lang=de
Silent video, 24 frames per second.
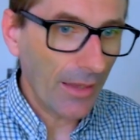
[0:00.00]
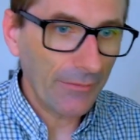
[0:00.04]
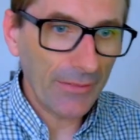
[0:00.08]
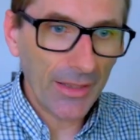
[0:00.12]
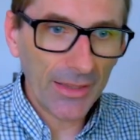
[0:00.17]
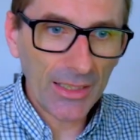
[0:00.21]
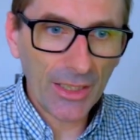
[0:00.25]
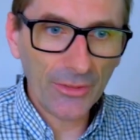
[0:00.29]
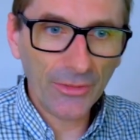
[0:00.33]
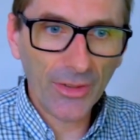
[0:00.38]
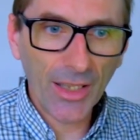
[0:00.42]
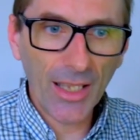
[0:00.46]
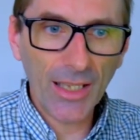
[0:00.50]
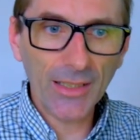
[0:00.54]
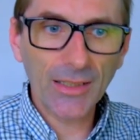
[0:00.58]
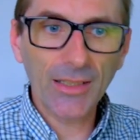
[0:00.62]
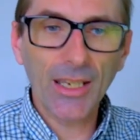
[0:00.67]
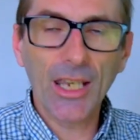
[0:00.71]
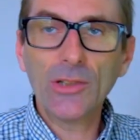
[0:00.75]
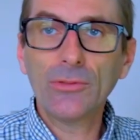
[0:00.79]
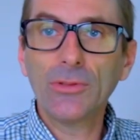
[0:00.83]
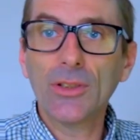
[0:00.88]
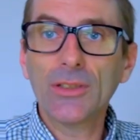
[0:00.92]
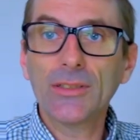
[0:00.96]
Wenn der freie
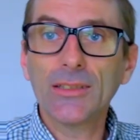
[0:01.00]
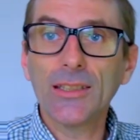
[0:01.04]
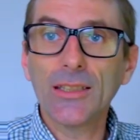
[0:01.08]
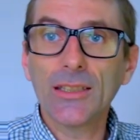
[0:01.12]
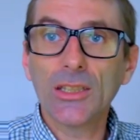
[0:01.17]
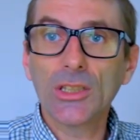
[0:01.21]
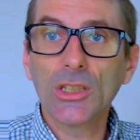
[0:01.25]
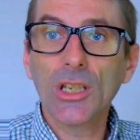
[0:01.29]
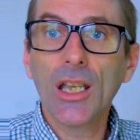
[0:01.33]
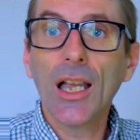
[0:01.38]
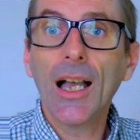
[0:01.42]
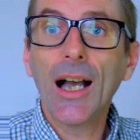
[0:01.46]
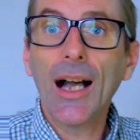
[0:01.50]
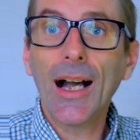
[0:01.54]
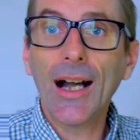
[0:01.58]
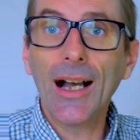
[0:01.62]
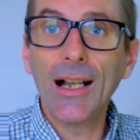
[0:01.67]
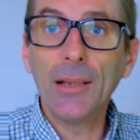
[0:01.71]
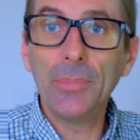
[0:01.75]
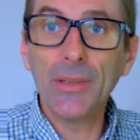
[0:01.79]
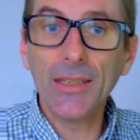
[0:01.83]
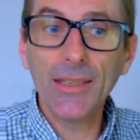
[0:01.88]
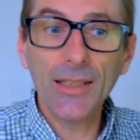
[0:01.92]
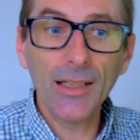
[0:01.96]
Cashflow sich
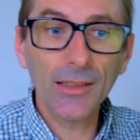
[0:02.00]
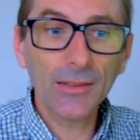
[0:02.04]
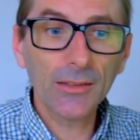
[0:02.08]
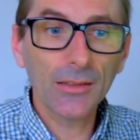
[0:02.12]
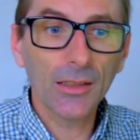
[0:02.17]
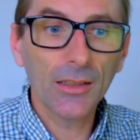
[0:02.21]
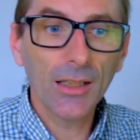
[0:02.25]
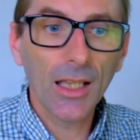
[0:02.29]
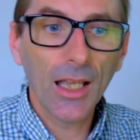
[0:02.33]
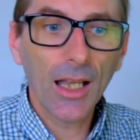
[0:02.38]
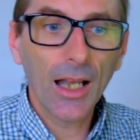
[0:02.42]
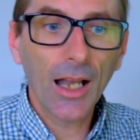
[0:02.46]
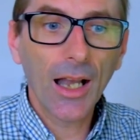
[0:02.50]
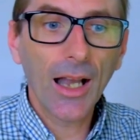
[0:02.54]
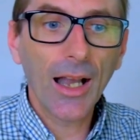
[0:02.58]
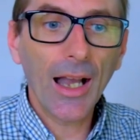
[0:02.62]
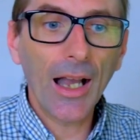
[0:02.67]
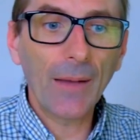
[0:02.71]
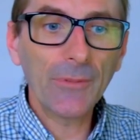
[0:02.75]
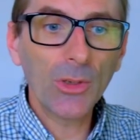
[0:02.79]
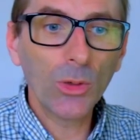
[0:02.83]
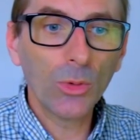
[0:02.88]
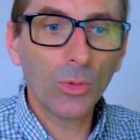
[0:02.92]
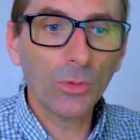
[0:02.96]
halbiert,
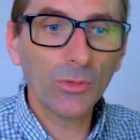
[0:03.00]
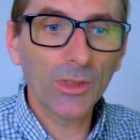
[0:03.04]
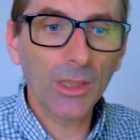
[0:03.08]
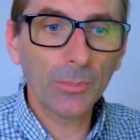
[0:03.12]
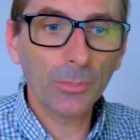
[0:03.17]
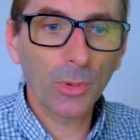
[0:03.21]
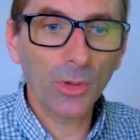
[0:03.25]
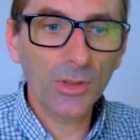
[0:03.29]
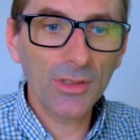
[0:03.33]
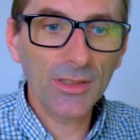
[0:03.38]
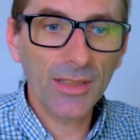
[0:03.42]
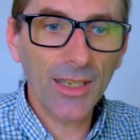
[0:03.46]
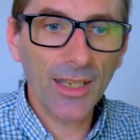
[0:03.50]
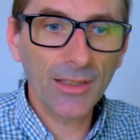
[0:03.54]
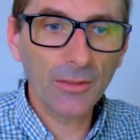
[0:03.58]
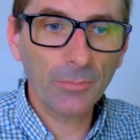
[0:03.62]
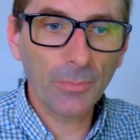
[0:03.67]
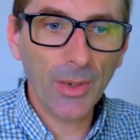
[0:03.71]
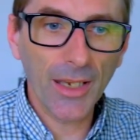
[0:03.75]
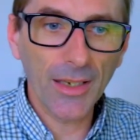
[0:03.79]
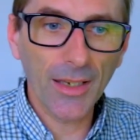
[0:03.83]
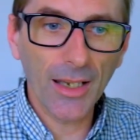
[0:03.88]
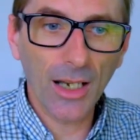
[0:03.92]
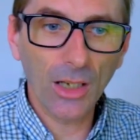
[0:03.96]
haben wir 100%
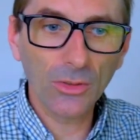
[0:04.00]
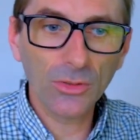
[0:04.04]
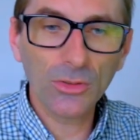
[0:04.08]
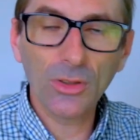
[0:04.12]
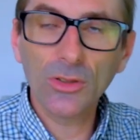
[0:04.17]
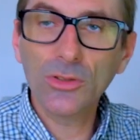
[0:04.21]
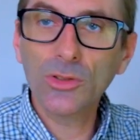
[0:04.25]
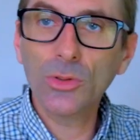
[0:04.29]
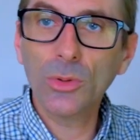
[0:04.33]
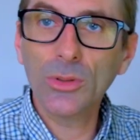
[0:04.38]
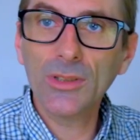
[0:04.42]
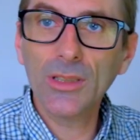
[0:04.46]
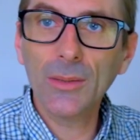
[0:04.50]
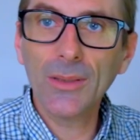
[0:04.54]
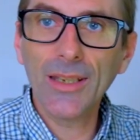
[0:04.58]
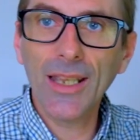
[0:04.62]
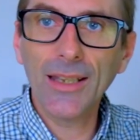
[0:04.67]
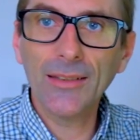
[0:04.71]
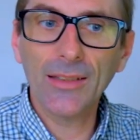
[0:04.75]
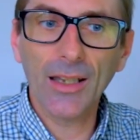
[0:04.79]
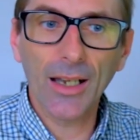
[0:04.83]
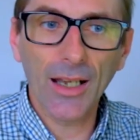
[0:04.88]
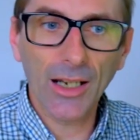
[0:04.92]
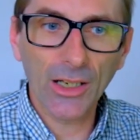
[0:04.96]
Payout zur
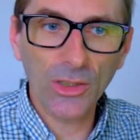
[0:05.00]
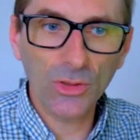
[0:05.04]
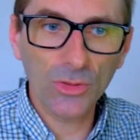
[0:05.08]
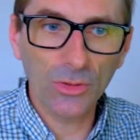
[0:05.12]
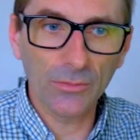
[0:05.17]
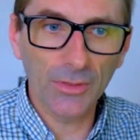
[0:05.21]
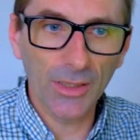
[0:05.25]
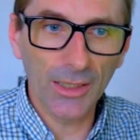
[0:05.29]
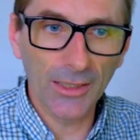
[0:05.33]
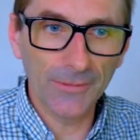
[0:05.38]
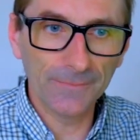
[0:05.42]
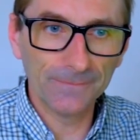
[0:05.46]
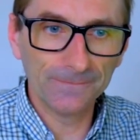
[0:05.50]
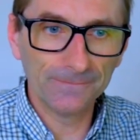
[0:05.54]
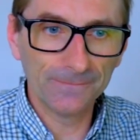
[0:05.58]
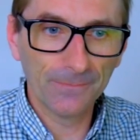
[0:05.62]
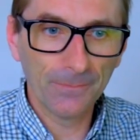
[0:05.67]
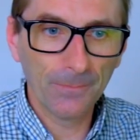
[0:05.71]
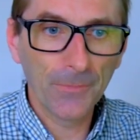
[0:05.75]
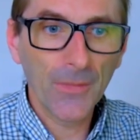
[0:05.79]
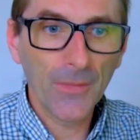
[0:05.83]
Dividende aktuell.